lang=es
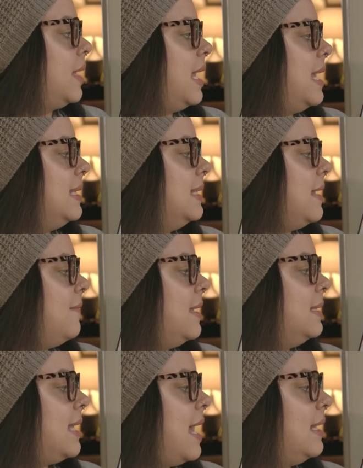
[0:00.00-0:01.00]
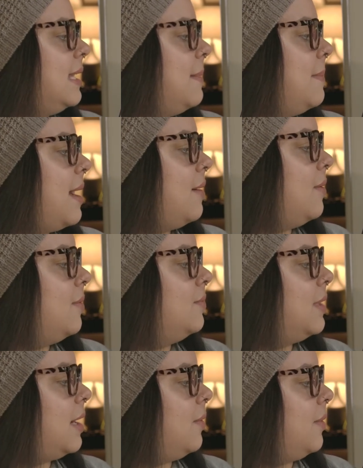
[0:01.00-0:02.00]
Esta vez alguien bajó
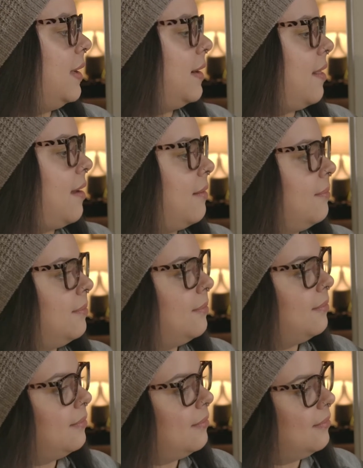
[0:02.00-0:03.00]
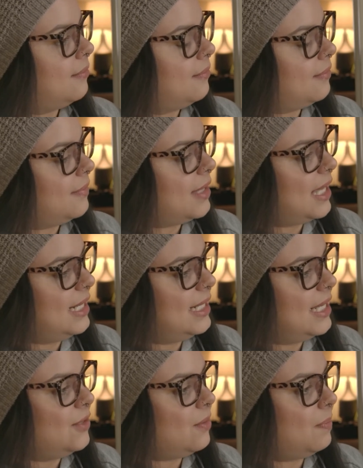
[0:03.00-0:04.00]
una cuerda. El
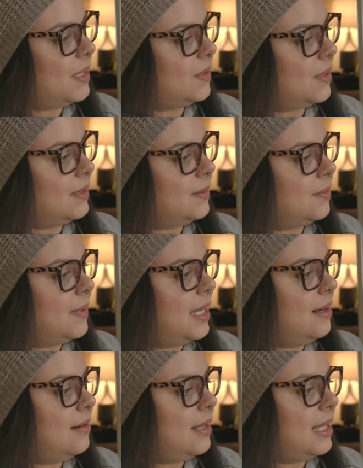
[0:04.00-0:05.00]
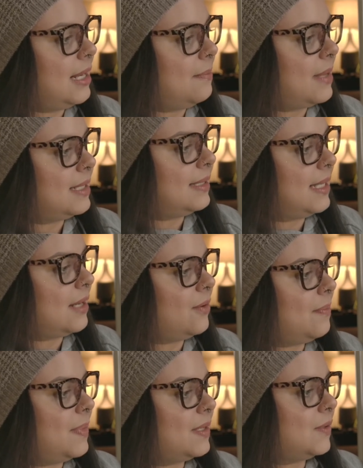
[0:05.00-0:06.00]
niño empezó a subir y el marciano
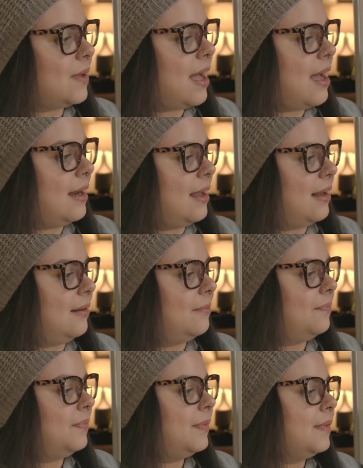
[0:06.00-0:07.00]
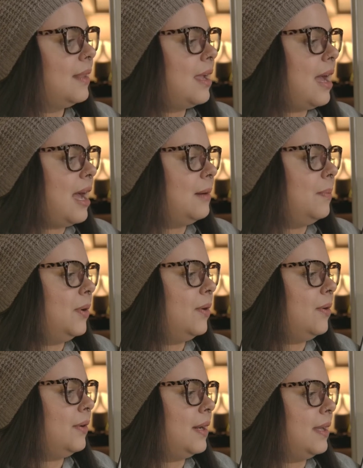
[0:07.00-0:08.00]
empezó a jalar. Al
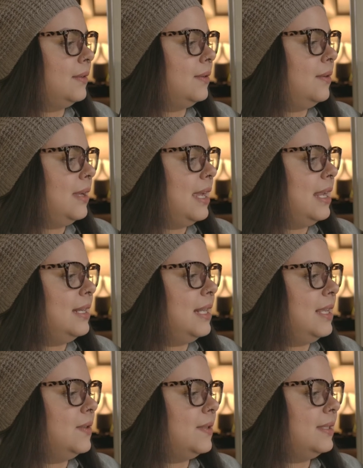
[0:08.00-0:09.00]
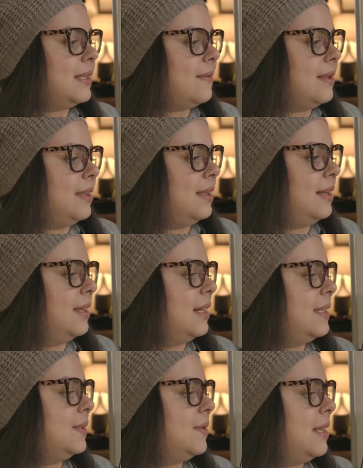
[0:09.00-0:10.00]
poco rato, el niño estaba de
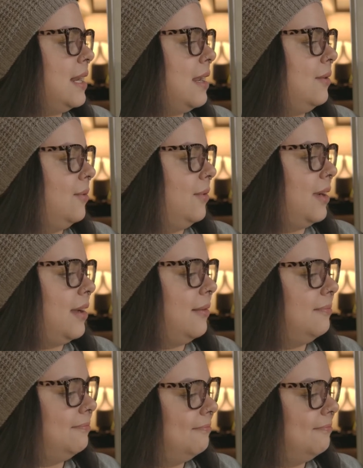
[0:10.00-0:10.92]
regreso en la luna.